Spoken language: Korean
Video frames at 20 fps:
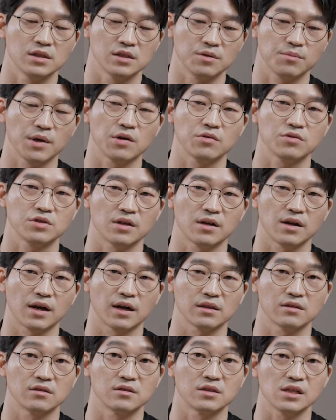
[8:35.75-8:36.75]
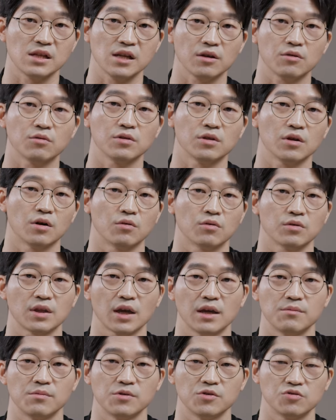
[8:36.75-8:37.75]
치매호실과 같은 실리콘 연고
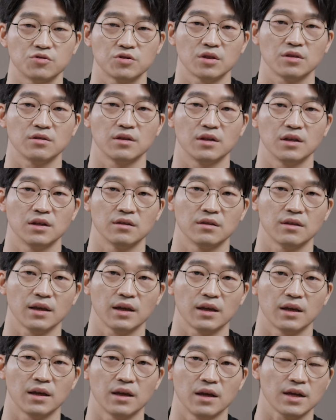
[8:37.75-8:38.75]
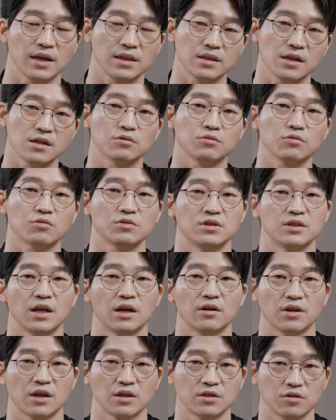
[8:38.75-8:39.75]
타입을 추천드리는데, 한 달 정도
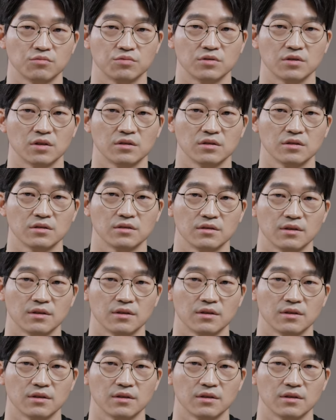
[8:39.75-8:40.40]
지나고 나서부터는